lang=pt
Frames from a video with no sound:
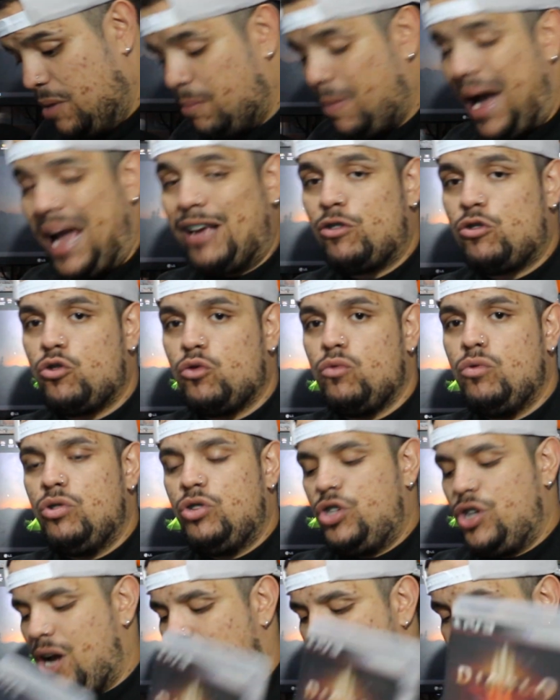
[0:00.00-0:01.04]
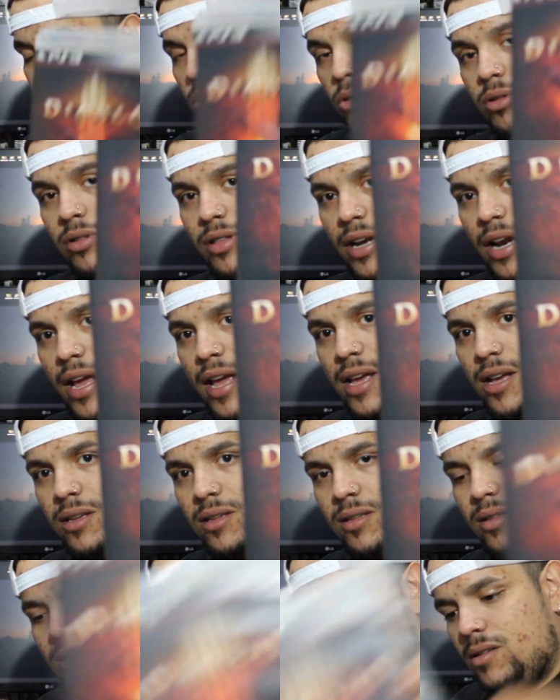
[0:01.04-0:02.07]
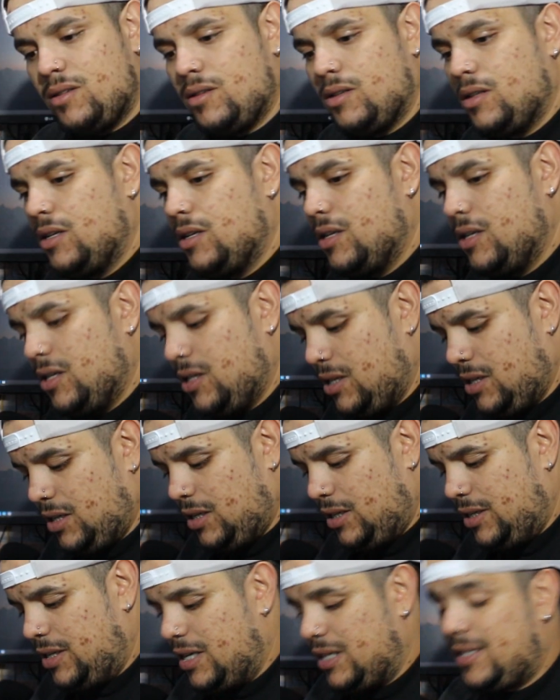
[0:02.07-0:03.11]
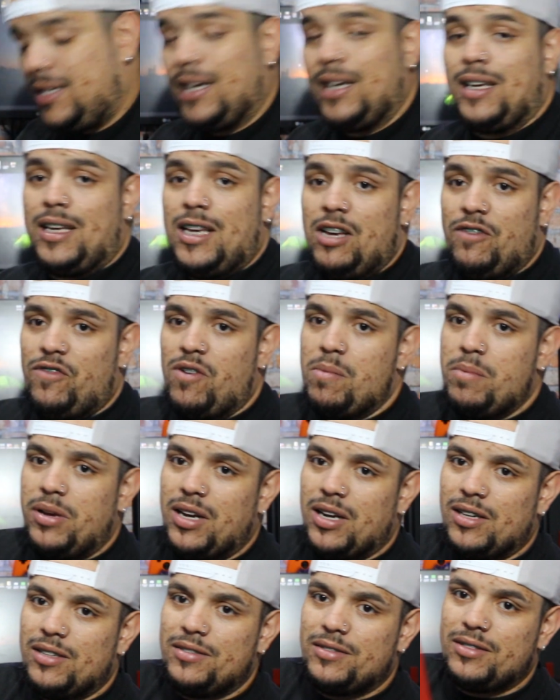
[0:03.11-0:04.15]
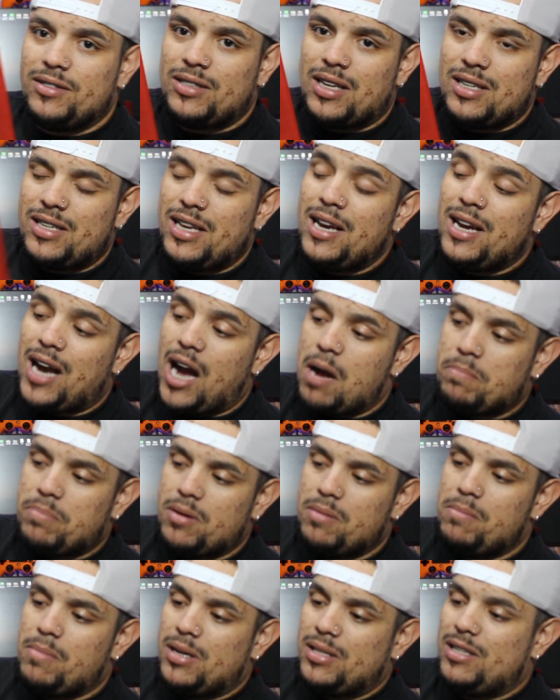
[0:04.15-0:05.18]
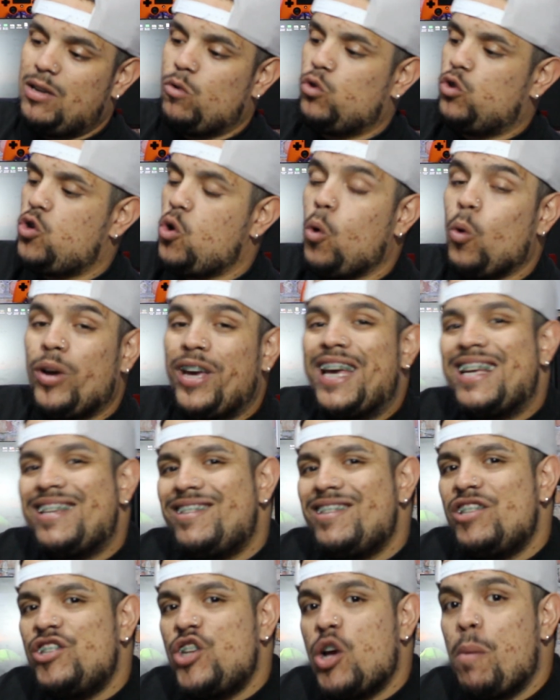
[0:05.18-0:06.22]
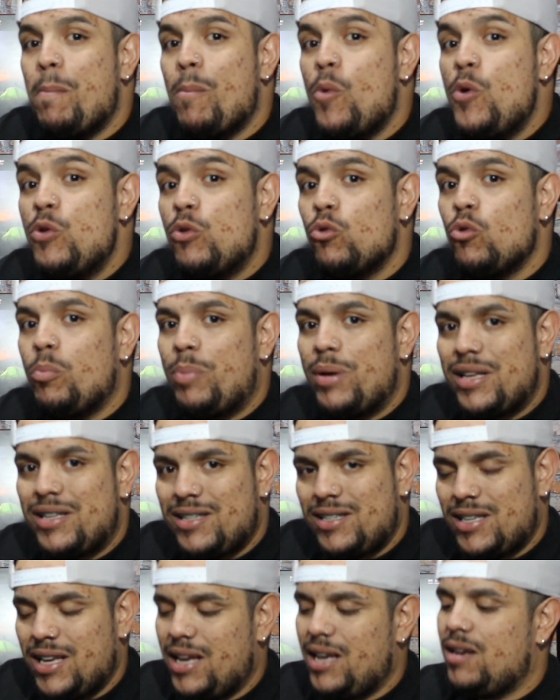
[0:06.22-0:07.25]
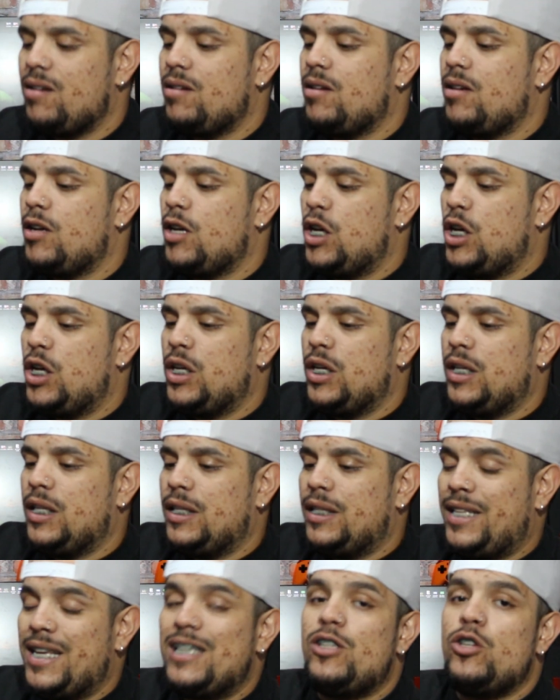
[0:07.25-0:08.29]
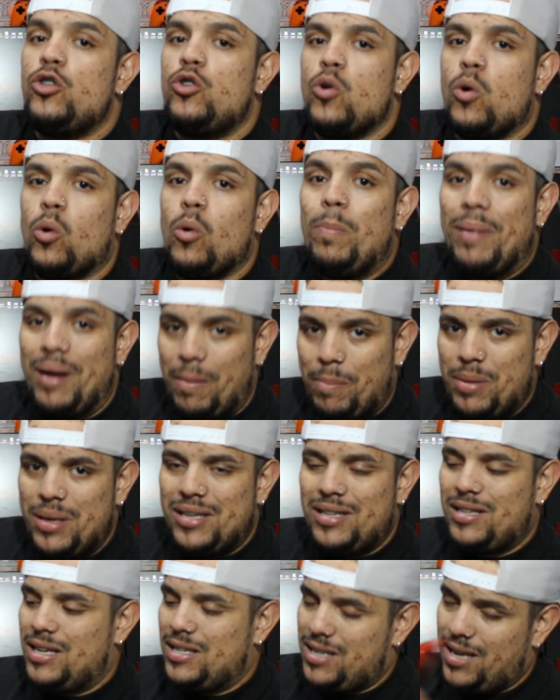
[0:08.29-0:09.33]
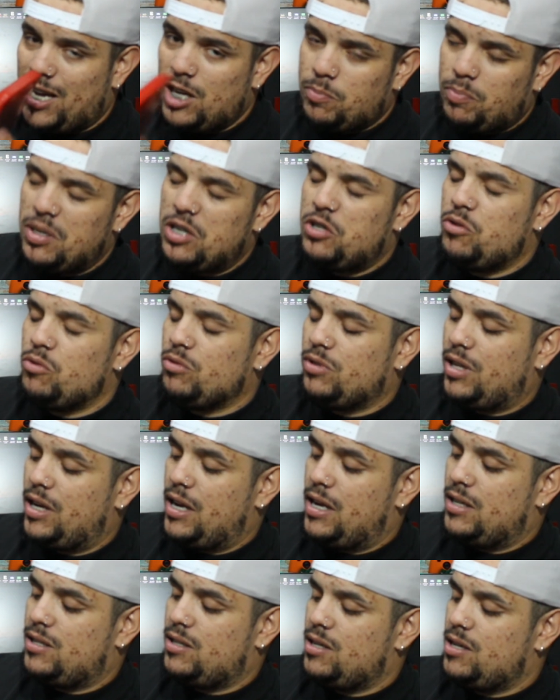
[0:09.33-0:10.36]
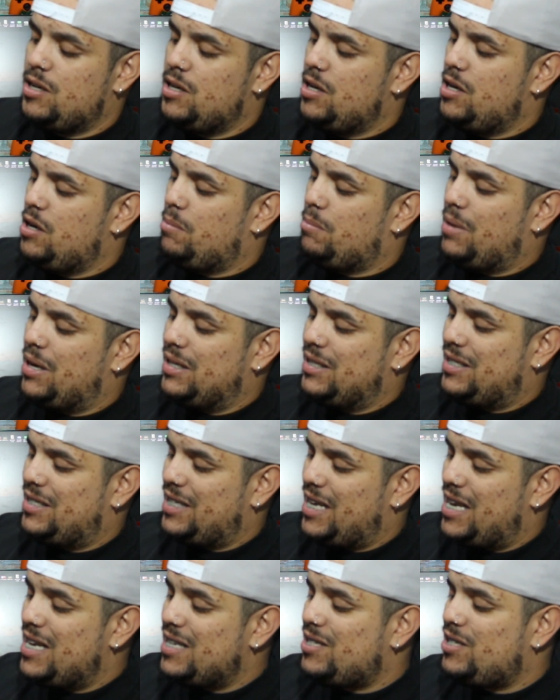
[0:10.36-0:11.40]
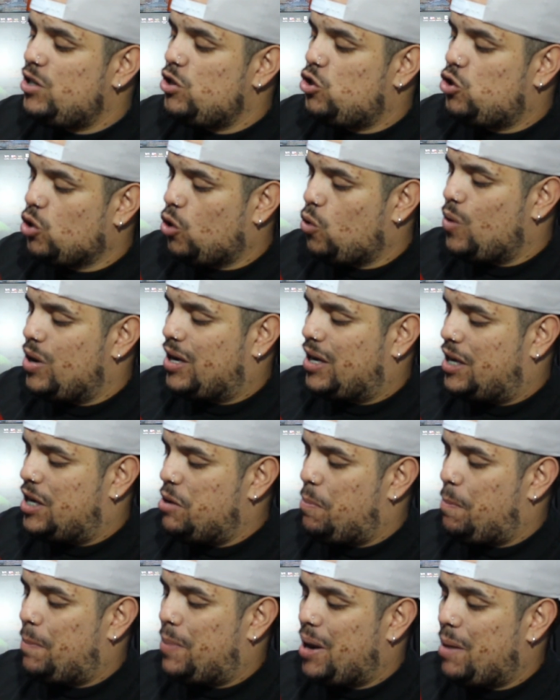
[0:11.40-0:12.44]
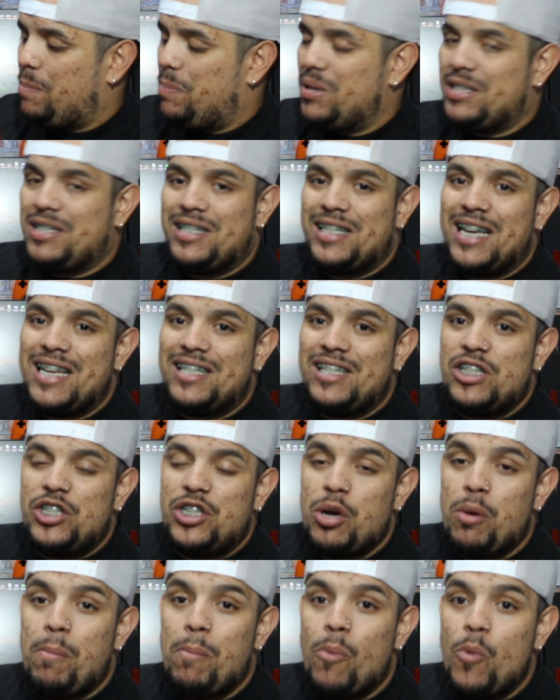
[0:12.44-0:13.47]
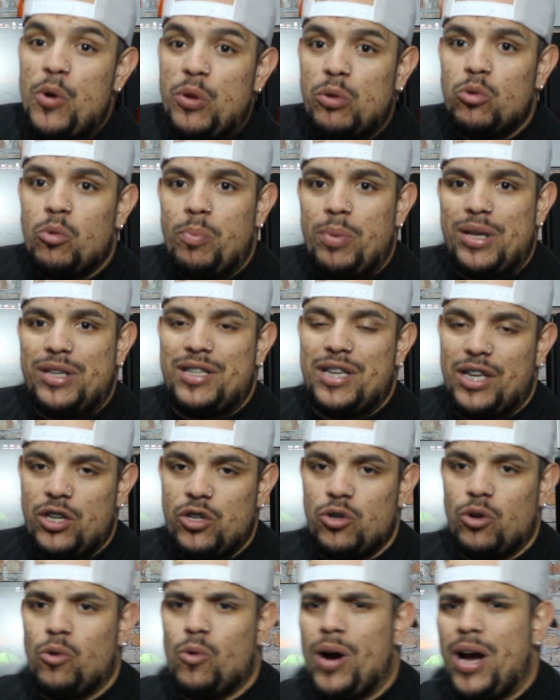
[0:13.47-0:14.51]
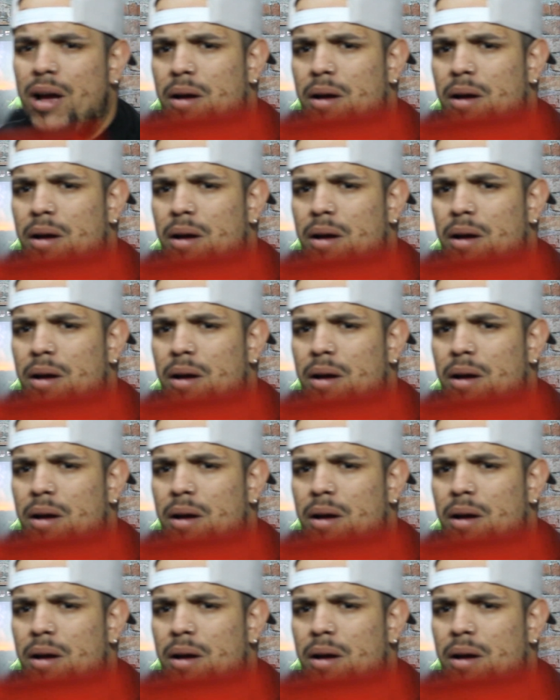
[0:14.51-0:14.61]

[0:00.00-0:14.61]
mais um Diablo 3. E esse aqui, família, tá sem capa, mas é o jogo que exigia muito do PC, desse jogo para PC. Esse aqui é de PlayStation 3. Mas esse jogo aqui pra PC exigia muito do PC. Que jogo